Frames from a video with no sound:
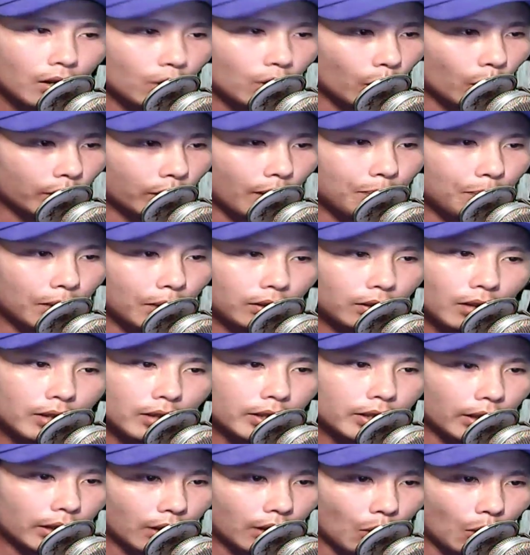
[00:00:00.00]
Nội tâm nữ
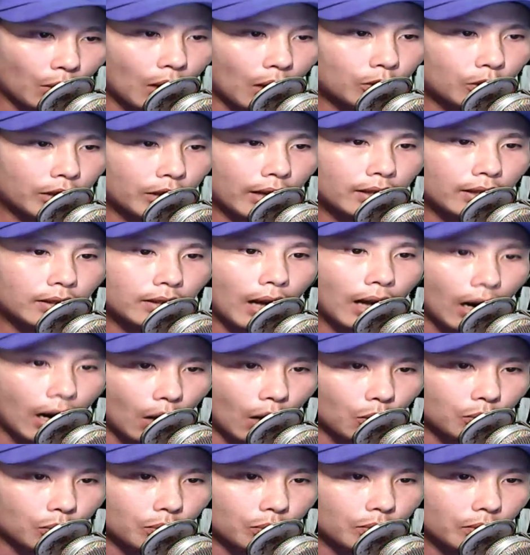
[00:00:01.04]
tử dị tộc áo xanh thả
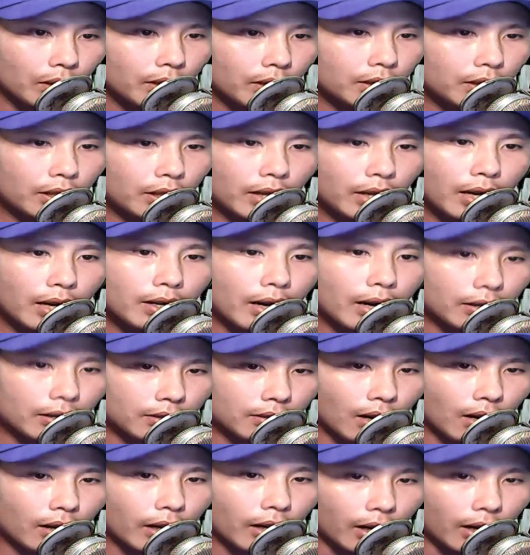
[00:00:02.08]
lỏng, trước kia nàng
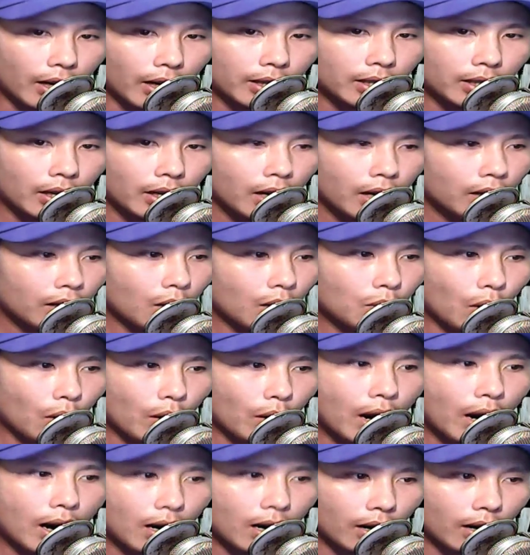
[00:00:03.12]
sợ Kỳ Linh không
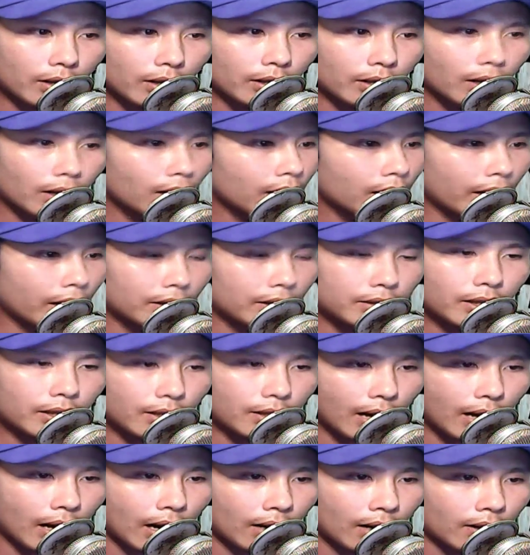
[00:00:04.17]
nói hai lời liền
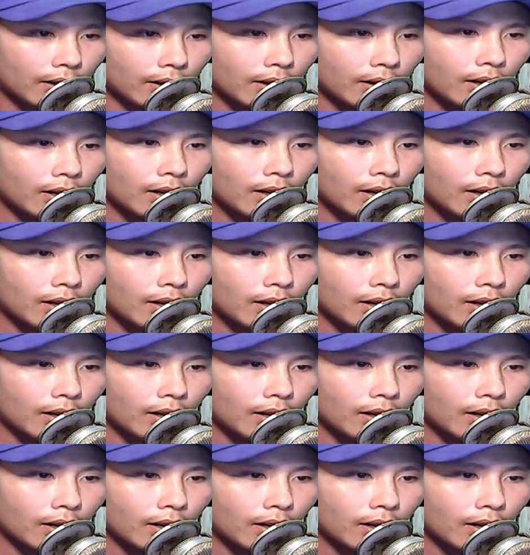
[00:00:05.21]
giết nàng,